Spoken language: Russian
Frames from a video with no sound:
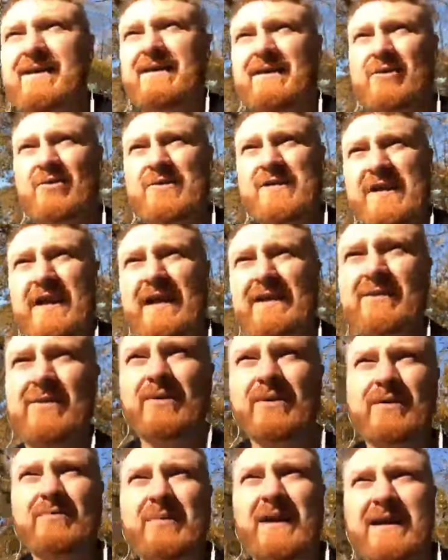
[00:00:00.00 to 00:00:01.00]
люди,
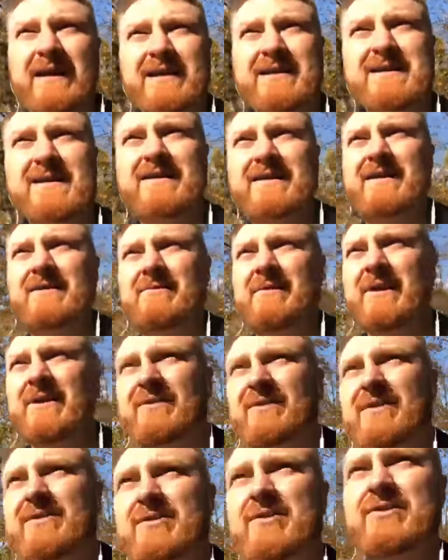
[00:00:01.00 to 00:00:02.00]
которые понятия не имеют
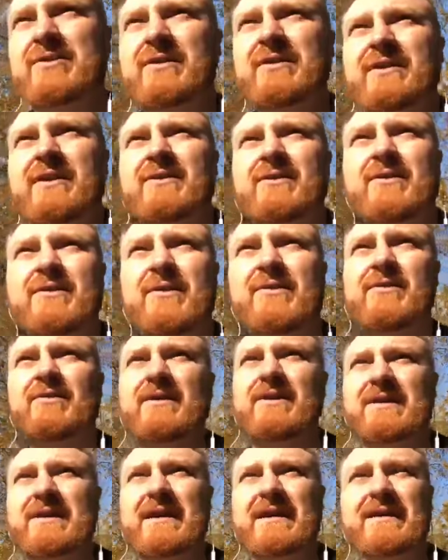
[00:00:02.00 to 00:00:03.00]
даже, что такое
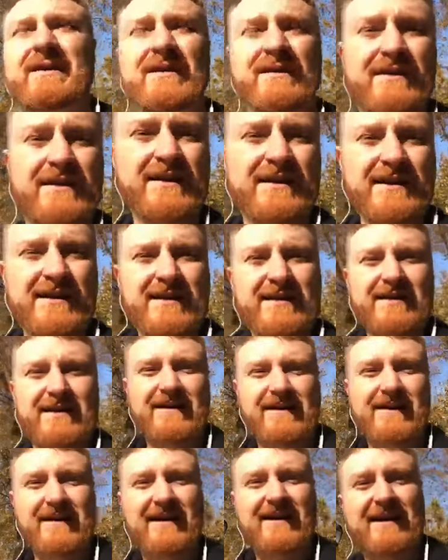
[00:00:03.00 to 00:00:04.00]
город –
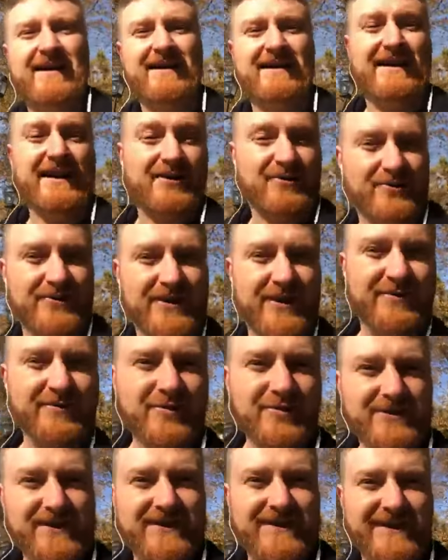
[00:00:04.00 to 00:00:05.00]
а, как он
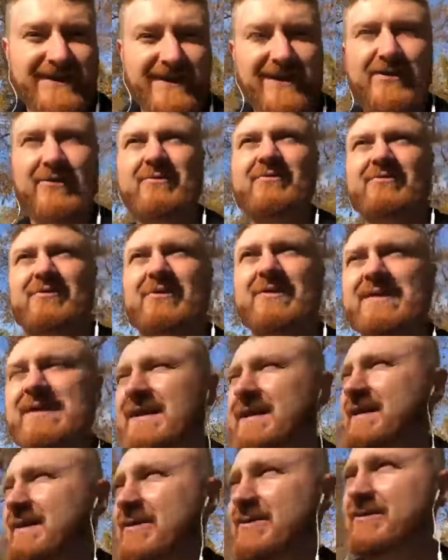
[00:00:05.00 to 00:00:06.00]
работает и как он
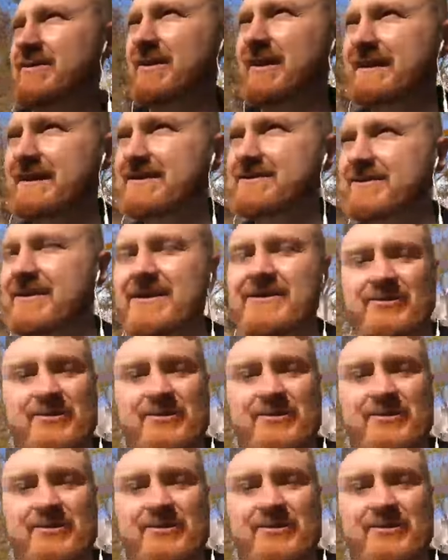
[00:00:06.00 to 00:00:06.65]
функционирует. Но они туда